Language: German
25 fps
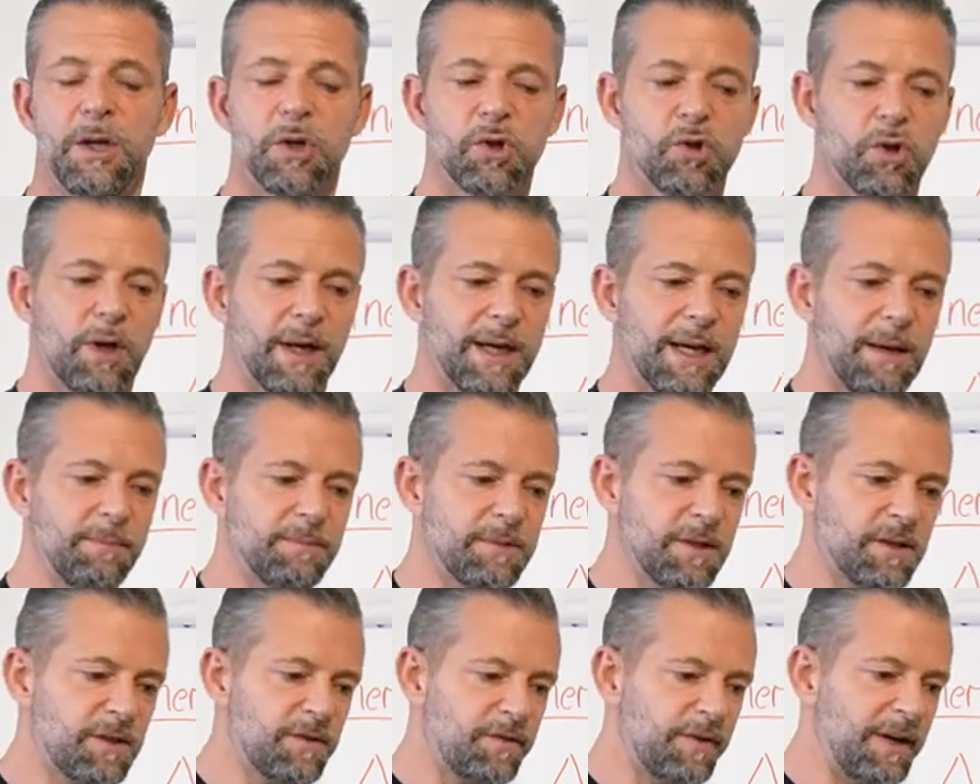so, da gibt
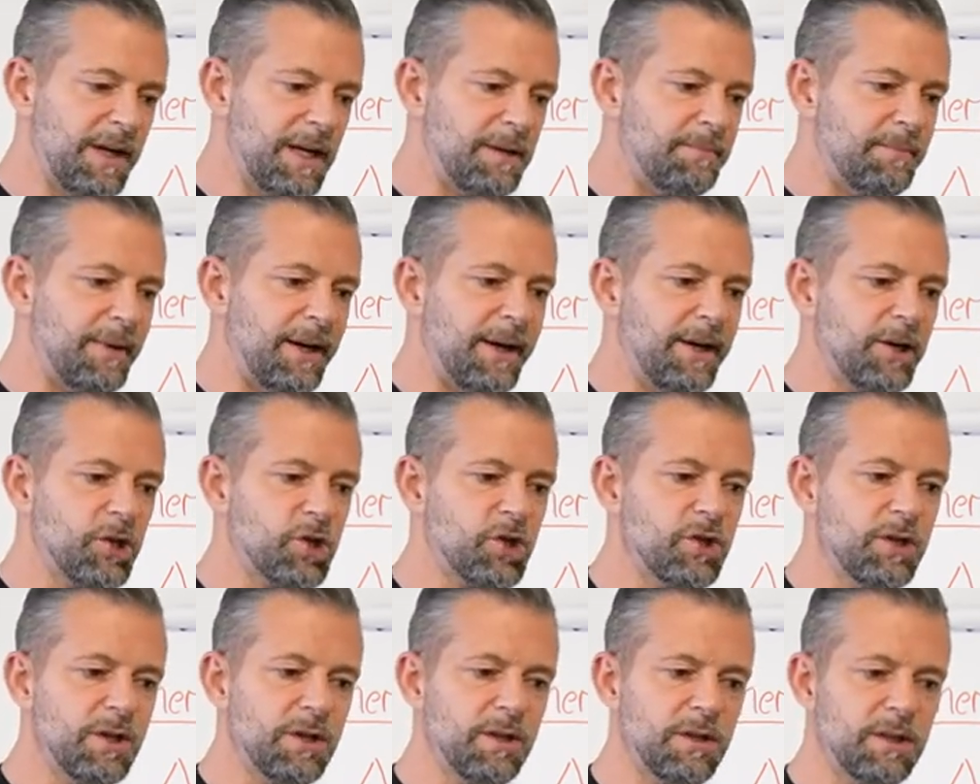es viele
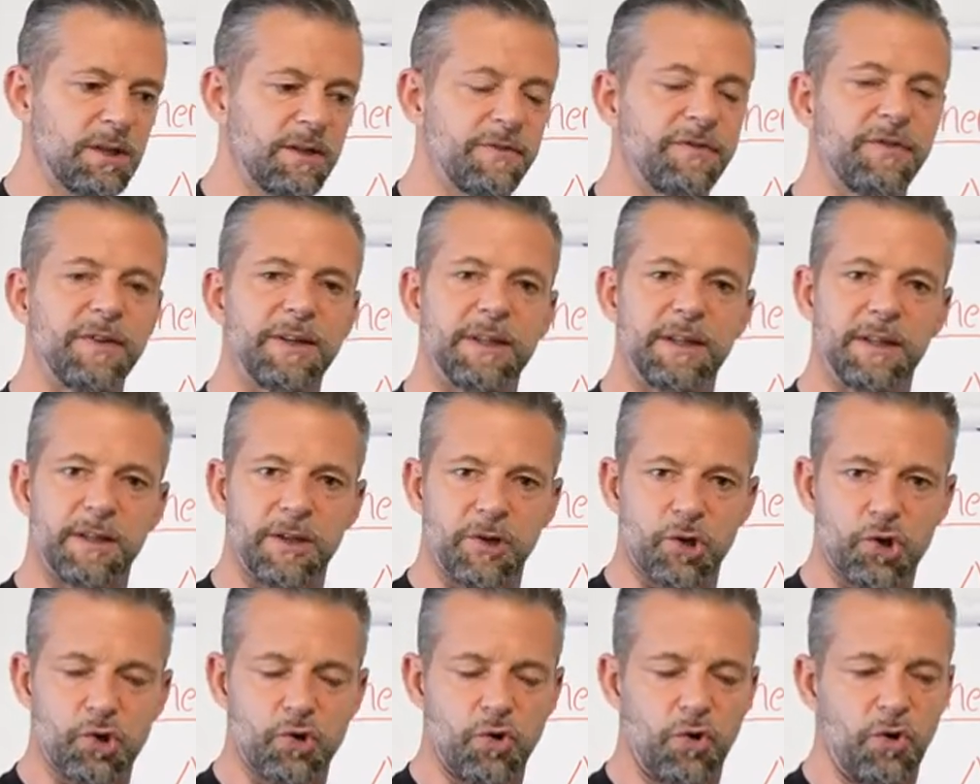Menschen, die finden
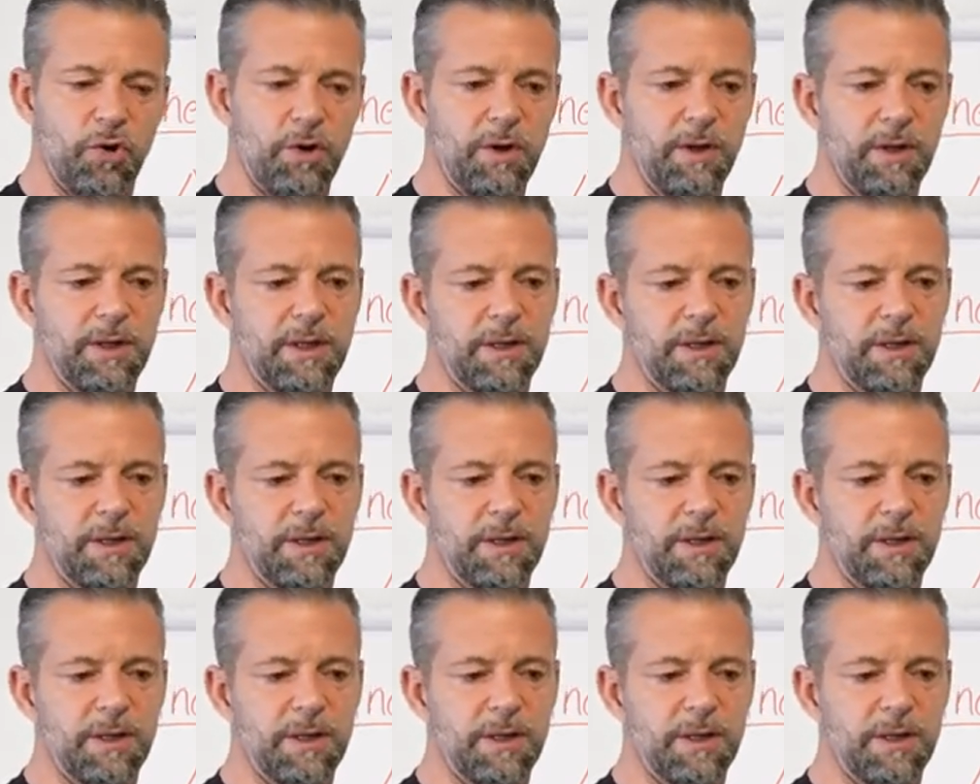das schön,